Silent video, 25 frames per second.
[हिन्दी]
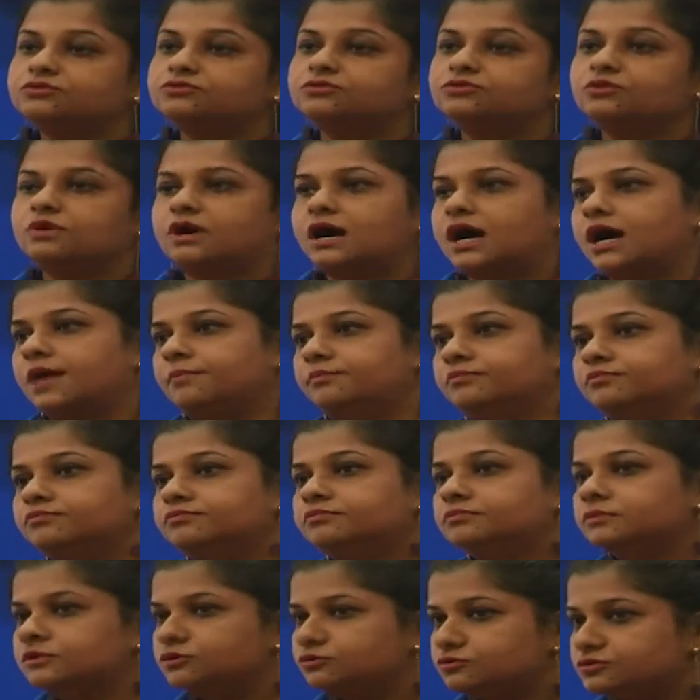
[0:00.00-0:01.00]
तो आप
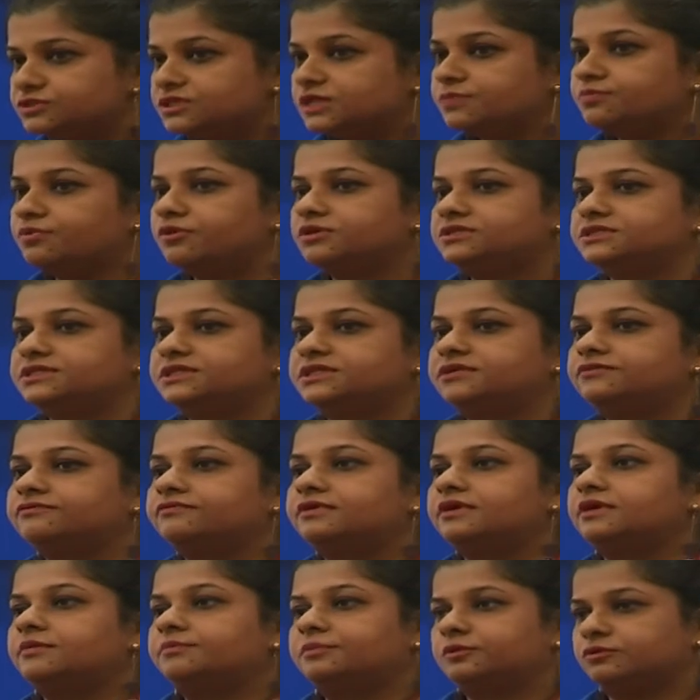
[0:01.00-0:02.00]
उसी
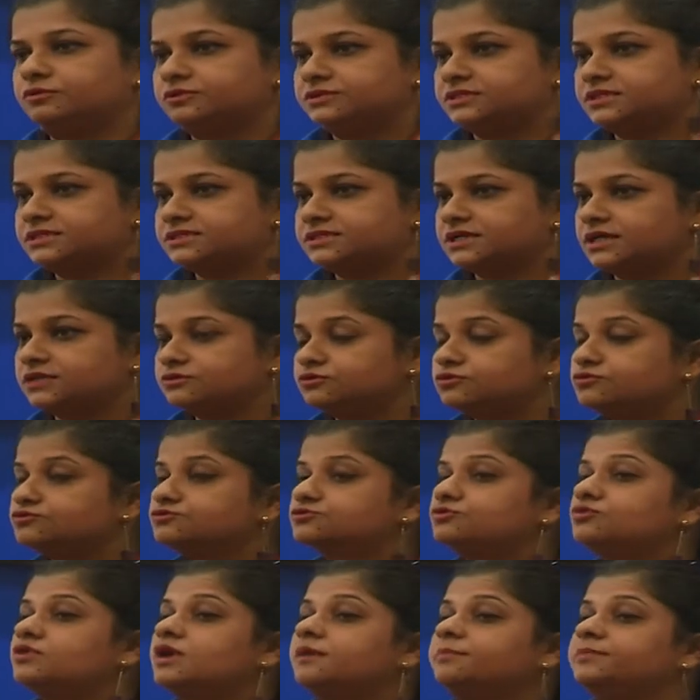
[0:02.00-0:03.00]
पॉजिटिव अप्रोच के साथ
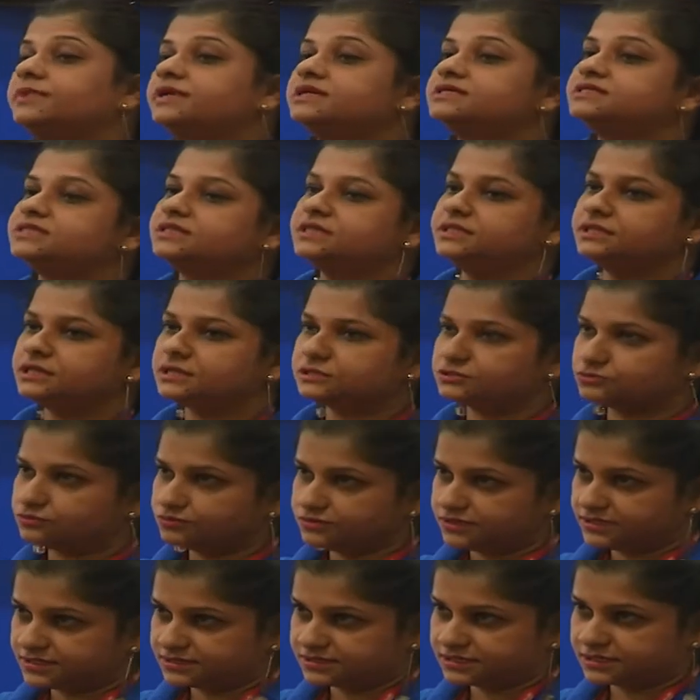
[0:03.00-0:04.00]
उसको अपने सीनियर्स
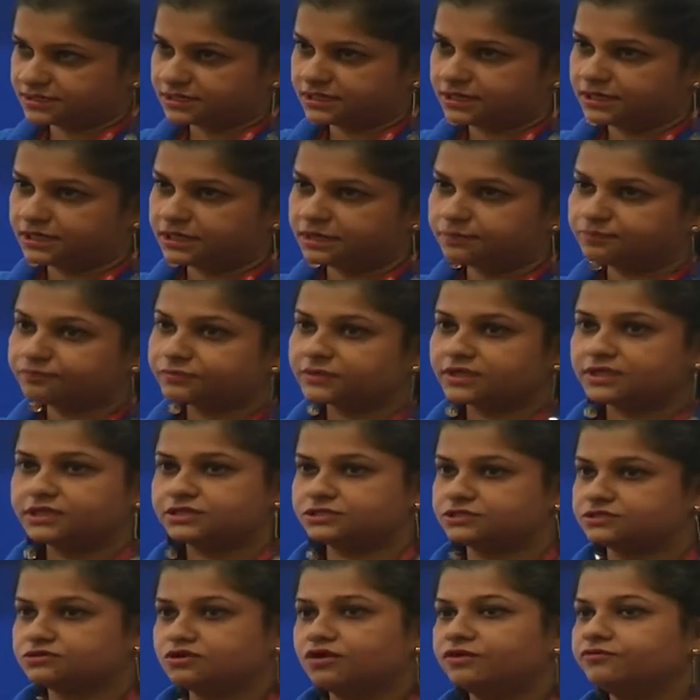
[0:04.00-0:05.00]
को दे सकेंगे
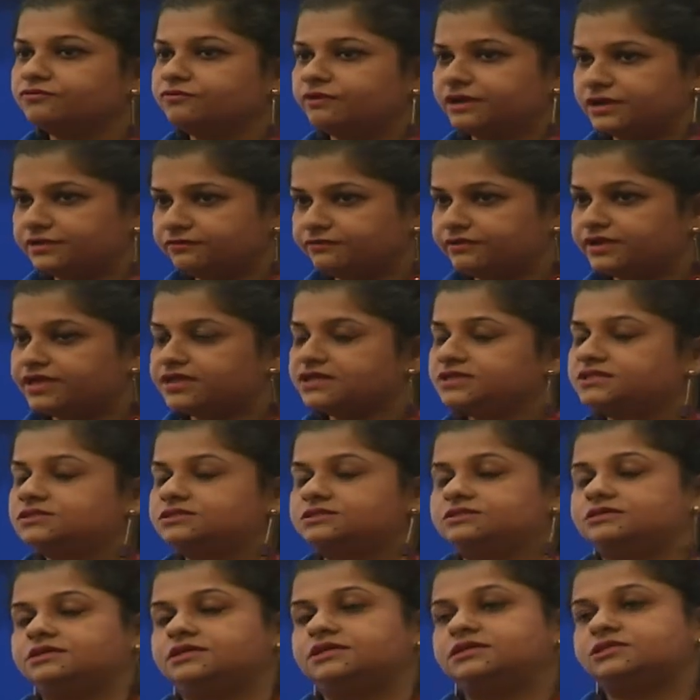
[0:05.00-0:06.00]
इट्स नॉट वन वे
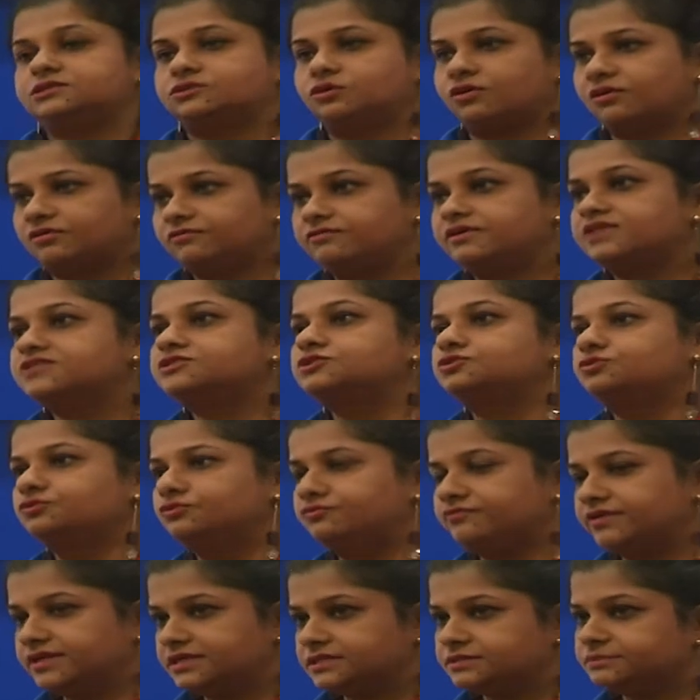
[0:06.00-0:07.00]
इट्स ऑलवेज
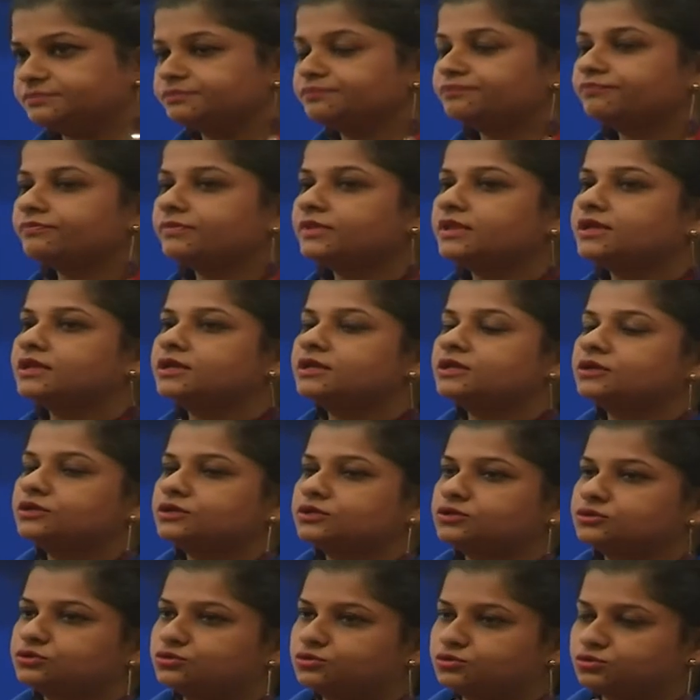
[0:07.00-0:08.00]
टू वे
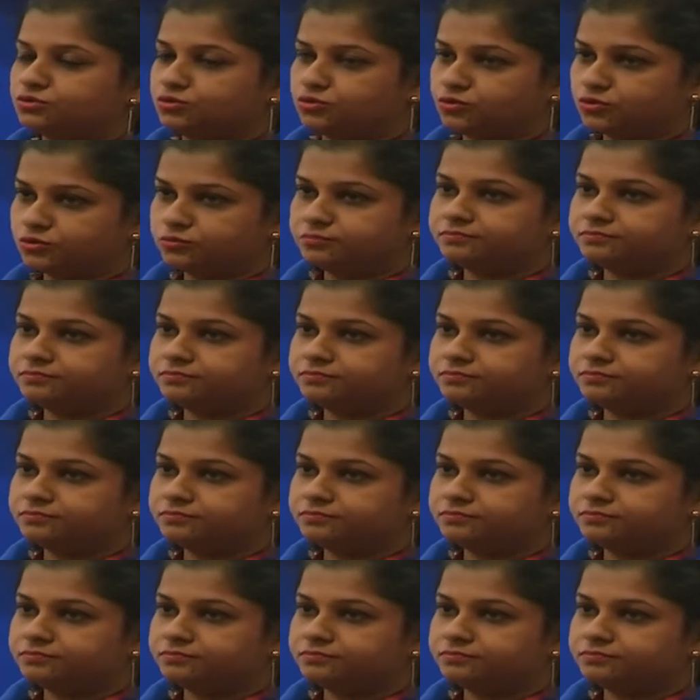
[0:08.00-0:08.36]
तो